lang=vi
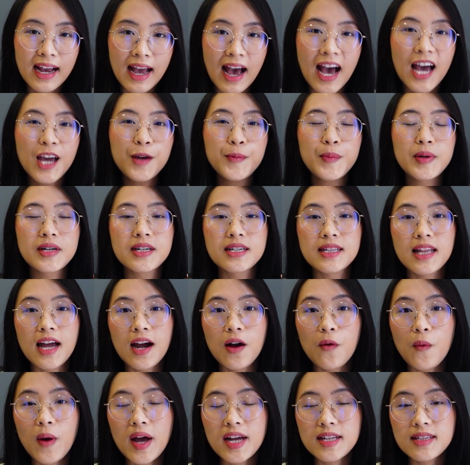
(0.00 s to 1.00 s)
cái mà người
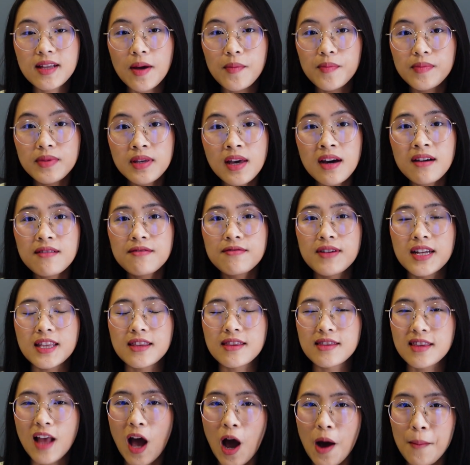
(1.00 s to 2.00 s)
ta quan tâm nhất và
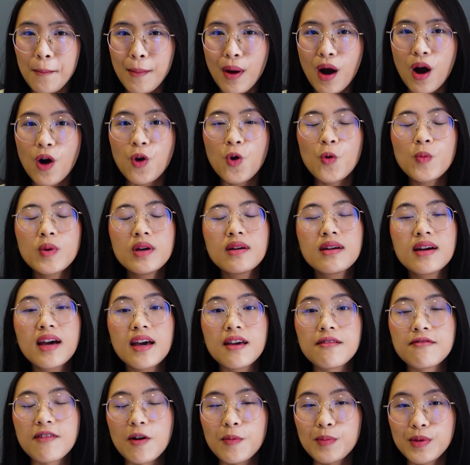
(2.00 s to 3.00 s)
tò mò cũng như
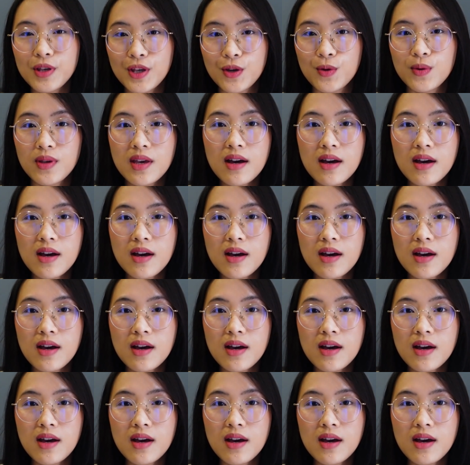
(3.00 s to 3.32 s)
kỳ vọng nhiều